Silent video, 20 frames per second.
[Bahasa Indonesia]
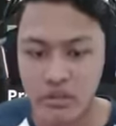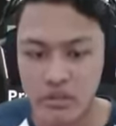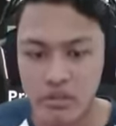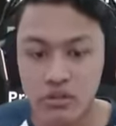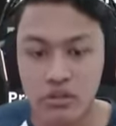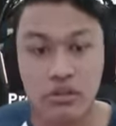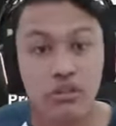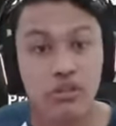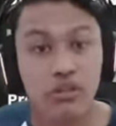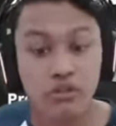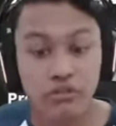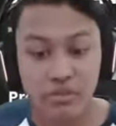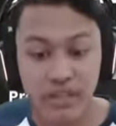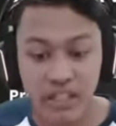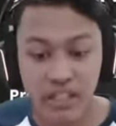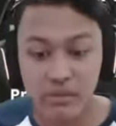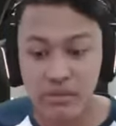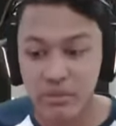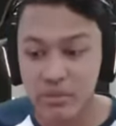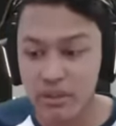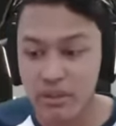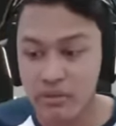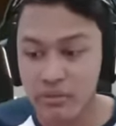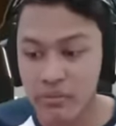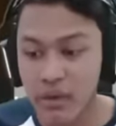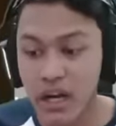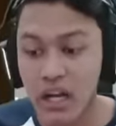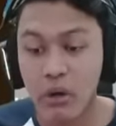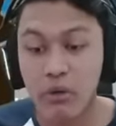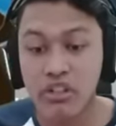bakal langsung ke
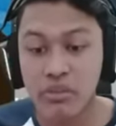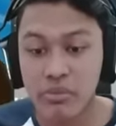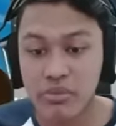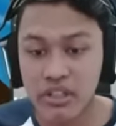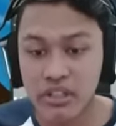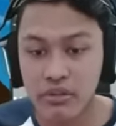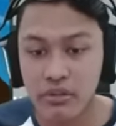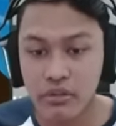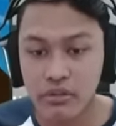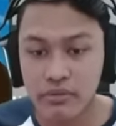trailer selanjutnya.